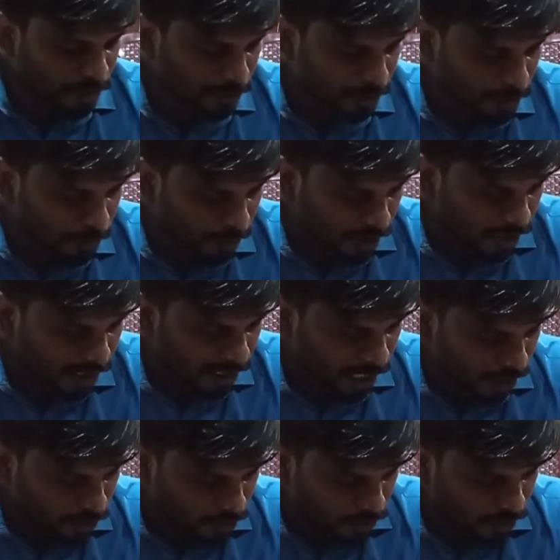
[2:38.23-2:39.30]
முனைவது போல
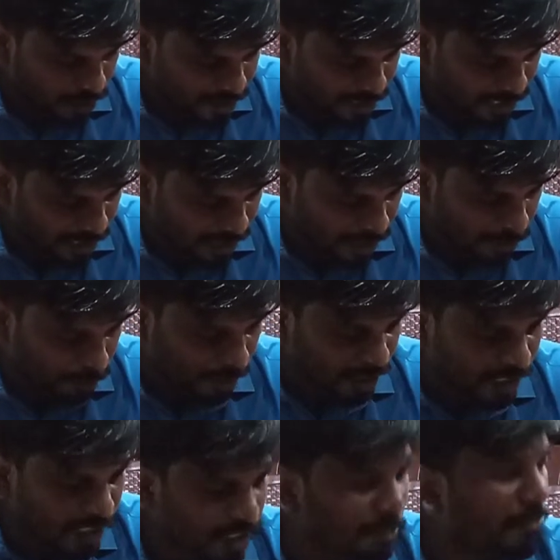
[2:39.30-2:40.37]
அவர்களுடைய செயல்கள்
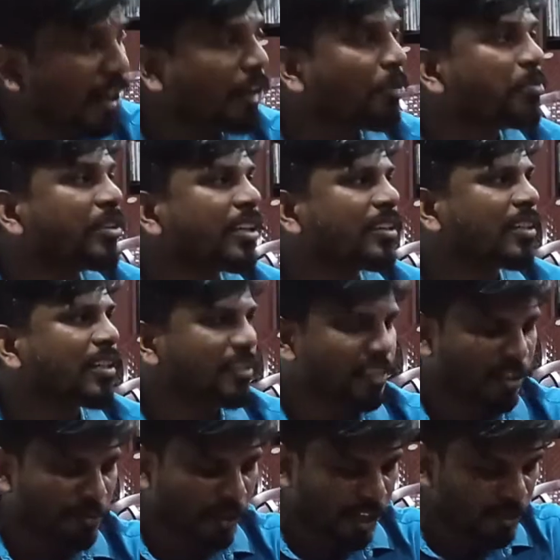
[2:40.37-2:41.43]
பதற்றமாகவும்
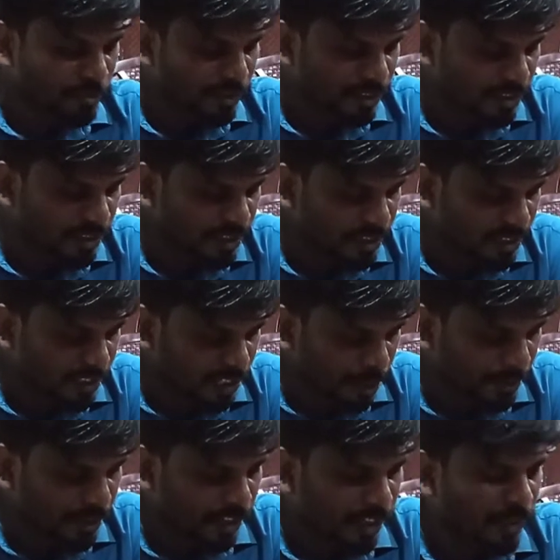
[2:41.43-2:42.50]
இயந்திரத்தனமாகவும் இருந்தது
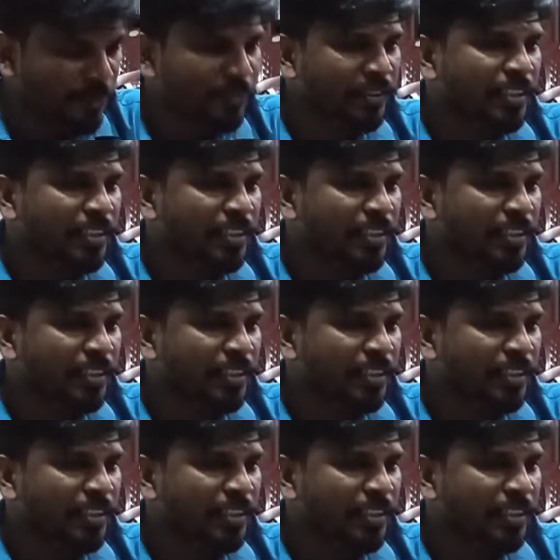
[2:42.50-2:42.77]
அப்படின்றாங்க